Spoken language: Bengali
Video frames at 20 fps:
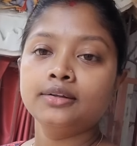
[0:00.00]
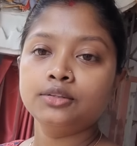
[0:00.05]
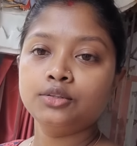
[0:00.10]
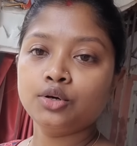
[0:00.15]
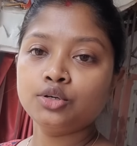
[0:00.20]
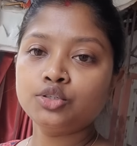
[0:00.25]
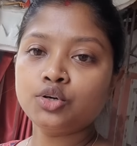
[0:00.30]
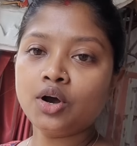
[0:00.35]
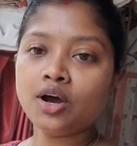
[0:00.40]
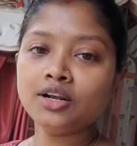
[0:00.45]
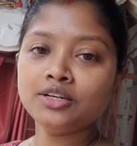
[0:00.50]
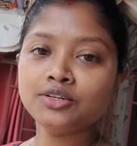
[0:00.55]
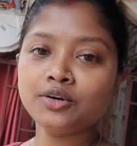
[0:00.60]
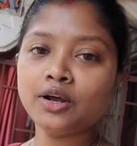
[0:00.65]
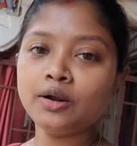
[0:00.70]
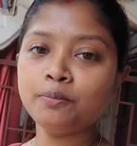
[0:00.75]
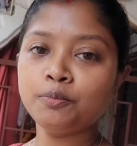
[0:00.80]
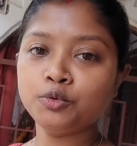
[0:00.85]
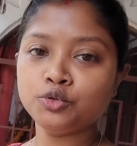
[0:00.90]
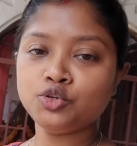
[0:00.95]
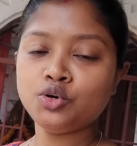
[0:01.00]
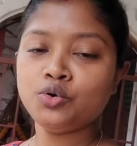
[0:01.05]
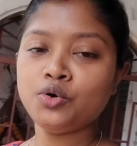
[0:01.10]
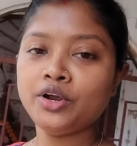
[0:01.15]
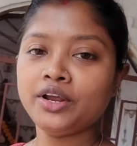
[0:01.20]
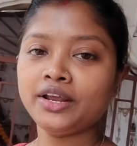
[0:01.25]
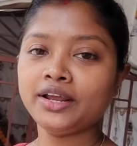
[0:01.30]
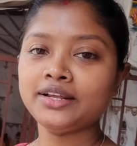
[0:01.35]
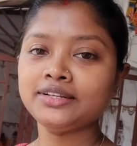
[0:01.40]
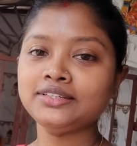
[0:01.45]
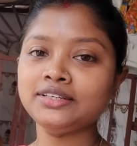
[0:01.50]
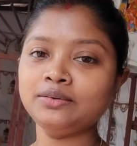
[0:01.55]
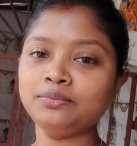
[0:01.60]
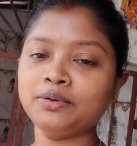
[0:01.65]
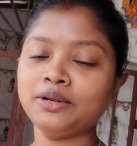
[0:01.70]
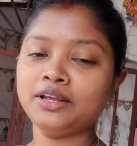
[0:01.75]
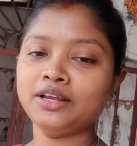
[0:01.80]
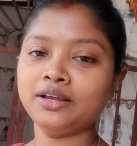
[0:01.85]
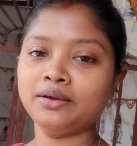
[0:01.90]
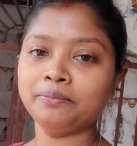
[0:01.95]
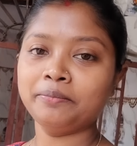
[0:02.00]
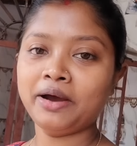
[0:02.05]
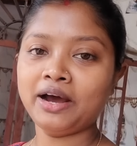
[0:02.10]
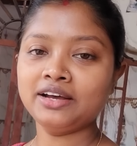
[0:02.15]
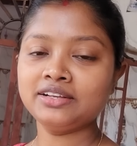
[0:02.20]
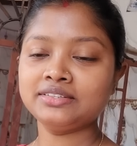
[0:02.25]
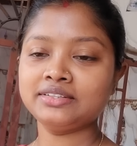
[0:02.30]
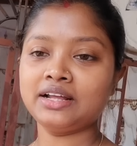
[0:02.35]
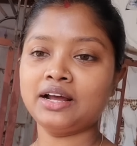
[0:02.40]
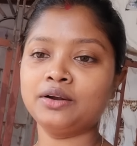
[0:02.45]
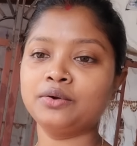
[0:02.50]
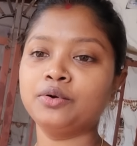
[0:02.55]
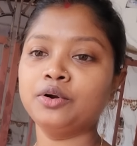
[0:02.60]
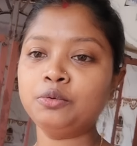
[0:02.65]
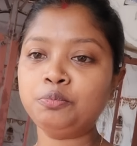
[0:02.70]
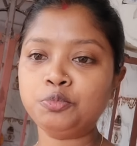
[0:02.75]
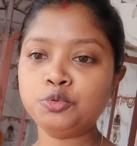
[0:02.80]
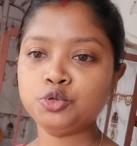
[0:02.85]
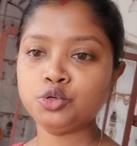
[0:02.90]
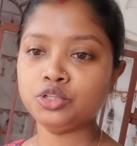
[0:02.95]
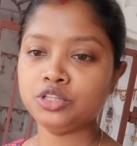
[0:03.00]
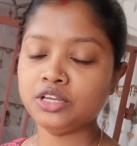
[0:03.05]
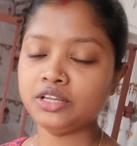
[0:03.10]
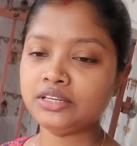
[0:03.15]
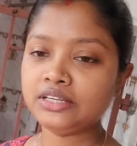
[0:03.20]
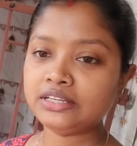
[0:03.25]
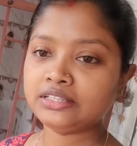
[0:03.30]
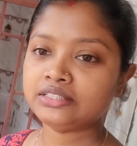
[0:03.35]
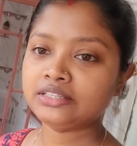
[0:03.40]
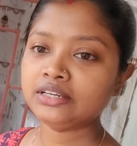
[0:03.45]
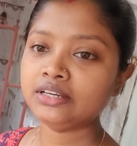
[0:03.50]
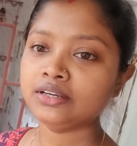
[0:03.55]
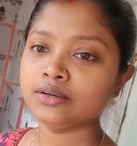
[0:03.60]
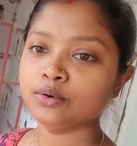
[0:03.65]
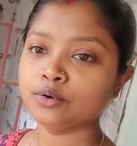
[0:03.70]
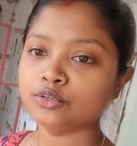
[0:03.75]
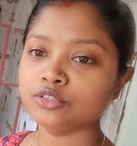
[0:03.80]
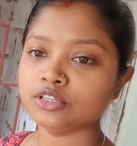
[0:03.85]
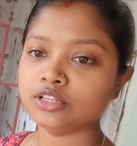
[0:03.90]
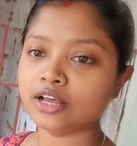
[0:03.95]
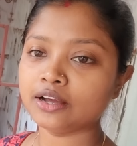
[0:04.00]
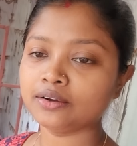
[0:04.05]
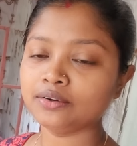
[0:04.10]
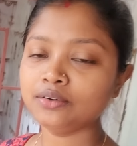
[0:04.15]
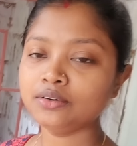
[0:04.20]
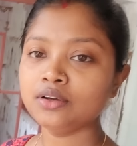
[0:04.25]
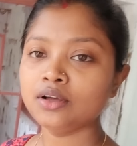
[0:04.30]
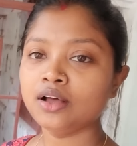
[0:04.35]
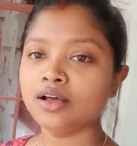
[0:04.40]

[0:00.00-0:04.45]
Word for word: তো সকাল সকাল পুজো হয়ে গেছে মানে মা স্নান করে পুজো দিয়ে নিয়েছে সূর্য দেখো